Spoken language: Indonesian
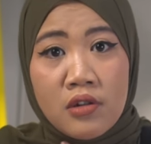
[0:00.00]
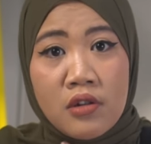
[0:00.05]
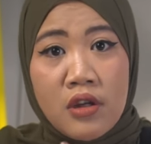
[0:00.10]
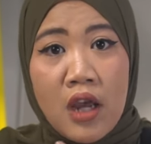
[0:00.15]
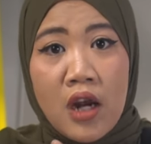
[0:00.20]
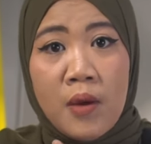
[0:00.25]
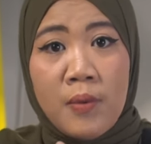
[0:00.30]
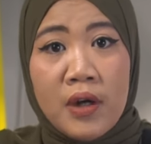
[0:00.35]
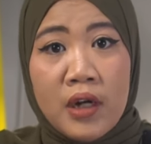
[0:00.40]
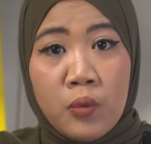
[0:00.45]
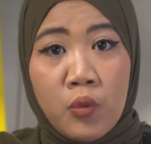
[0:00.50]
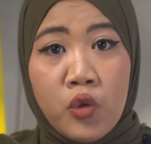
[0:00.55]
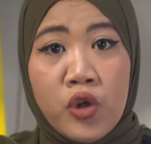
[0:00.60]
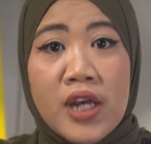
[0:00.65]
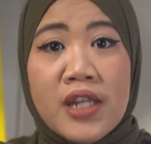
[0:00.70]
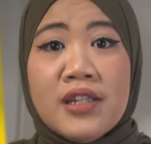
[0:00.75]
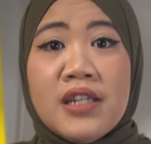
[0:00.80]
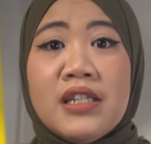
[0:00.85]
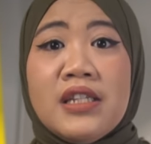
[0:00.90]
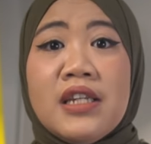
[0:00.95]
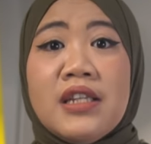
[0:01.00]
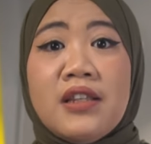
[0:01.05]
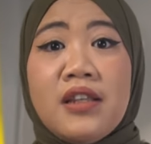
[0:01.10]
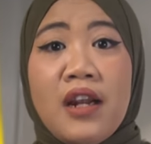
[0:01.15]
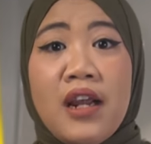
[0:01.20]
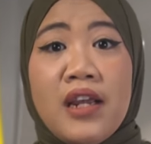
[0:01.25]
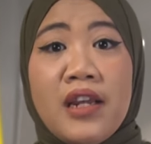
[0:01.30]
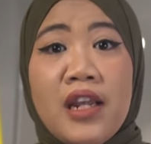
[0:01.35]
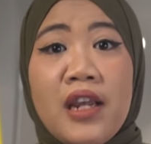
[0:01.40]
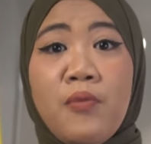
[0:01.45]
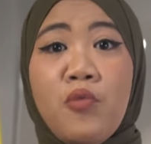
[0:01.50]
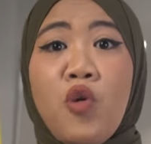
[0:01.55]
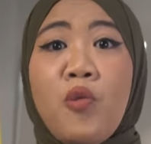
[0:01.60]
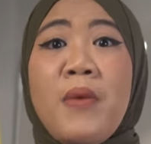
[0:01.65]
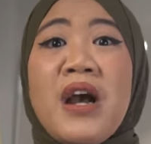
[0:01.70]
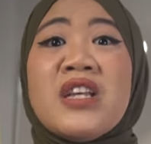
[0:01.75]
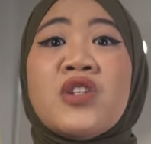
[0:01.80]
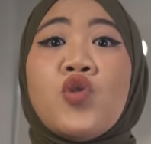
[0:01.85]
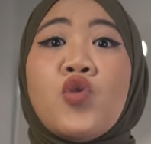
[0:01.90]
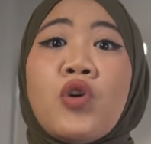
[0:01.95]
nggak lama kemudian si Citra ini mau
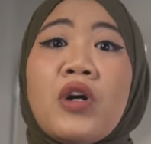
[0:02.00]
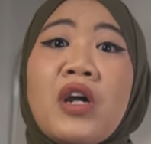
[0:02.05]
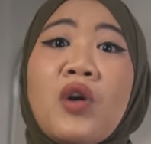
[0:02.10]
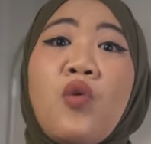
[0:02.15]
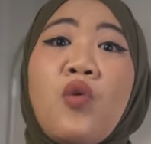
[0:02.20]
masuk ke